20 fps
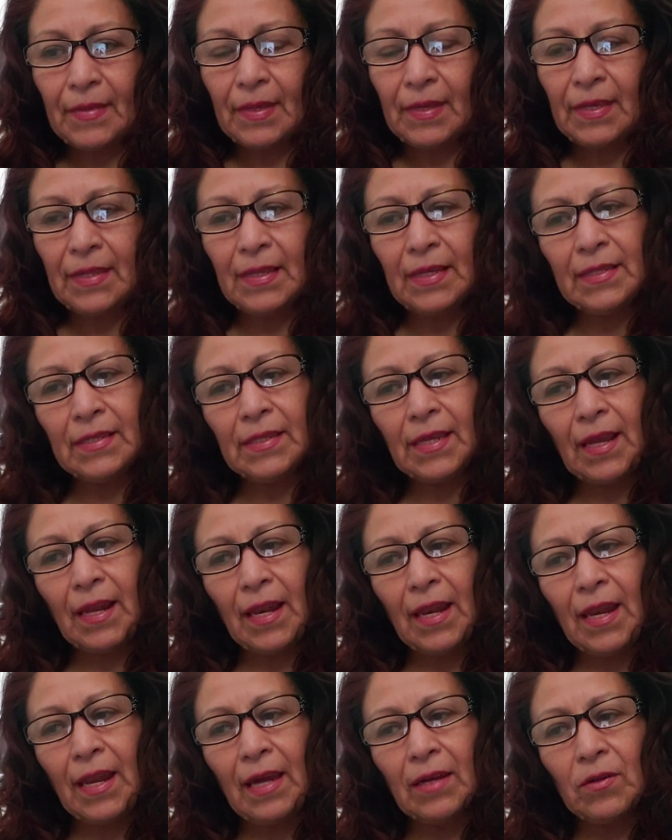y
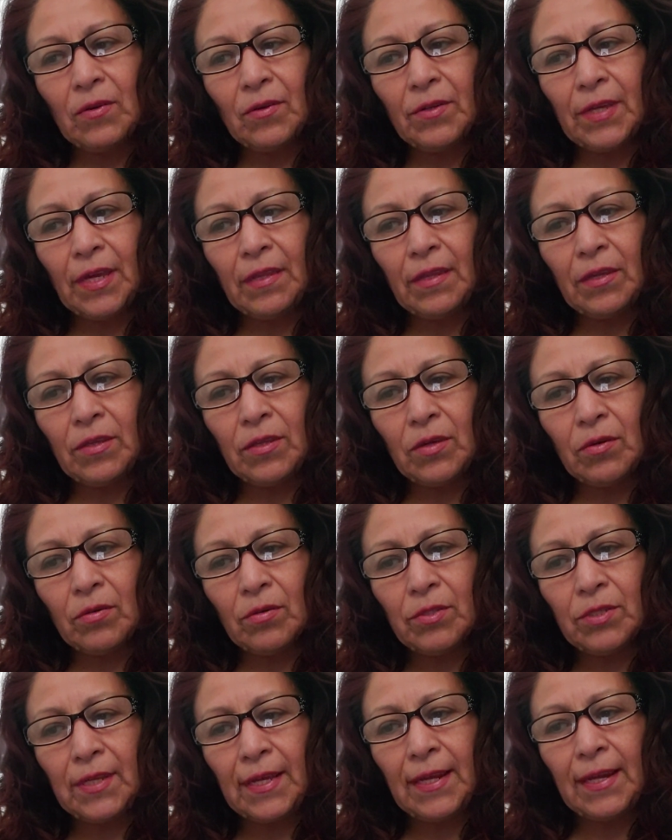dice la gloria de
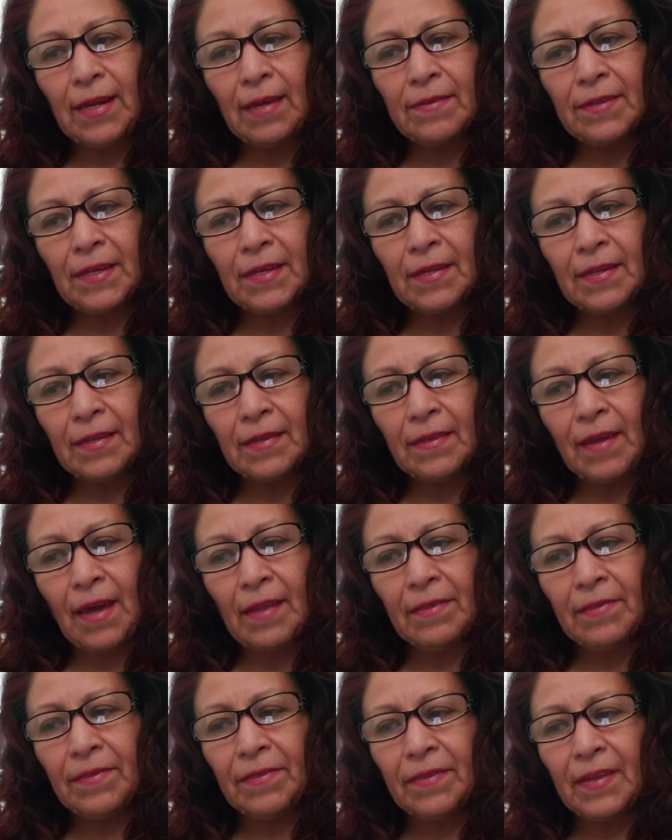Dios y la
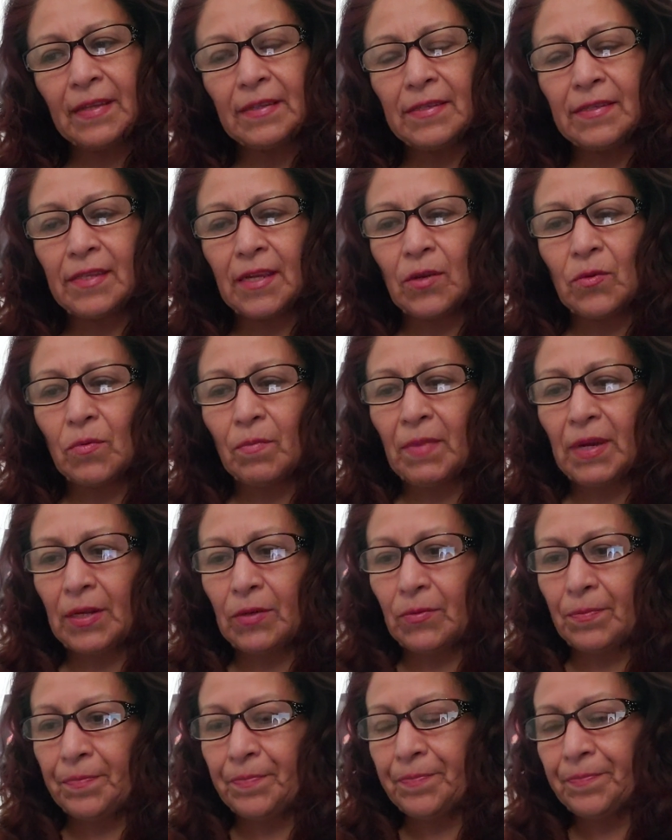dignidad del ser
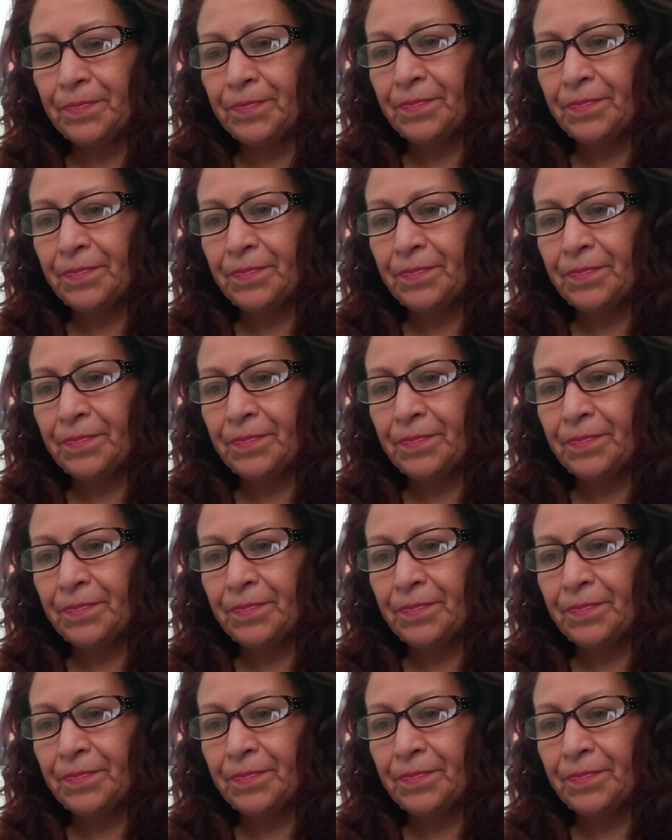humano.